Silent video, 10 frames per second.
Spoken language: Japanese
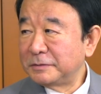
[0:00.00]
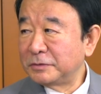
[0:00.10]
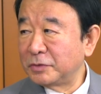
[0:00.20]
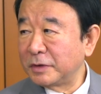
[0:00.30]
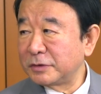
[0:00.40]

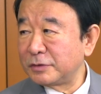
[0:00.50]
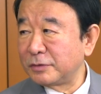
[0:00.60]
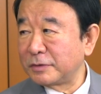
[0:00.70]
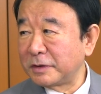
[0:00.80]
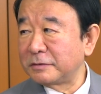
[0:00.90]
動画収
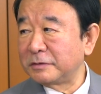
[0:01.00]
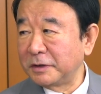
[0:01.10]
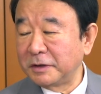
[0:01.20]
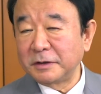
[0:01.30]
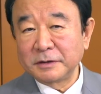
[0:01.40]
録あるん
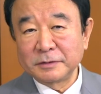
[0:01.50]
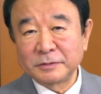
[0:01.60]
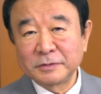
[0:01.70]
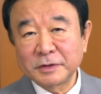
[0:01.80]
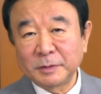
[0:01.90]
で
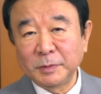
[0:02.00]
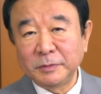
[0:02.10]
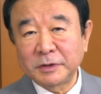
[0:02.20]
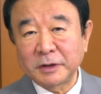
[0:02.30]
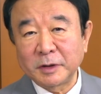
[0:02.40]
紙を
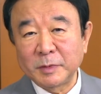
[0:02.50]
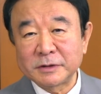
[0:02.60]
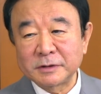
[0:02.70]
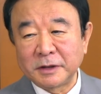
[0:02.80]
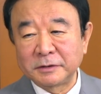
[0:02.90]
いただけま
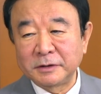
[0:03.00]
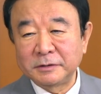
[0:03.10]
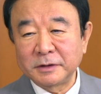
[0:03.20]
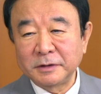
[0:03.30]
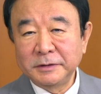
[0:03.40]
すかって言っ
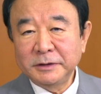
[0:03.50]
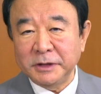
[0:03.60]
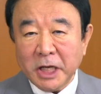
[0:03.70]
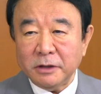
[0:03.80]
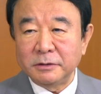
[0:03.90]
たら「
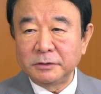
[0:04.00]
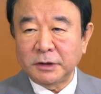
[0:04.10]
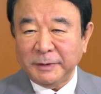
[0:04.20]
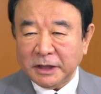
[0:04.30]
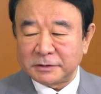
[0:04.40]
いえダメで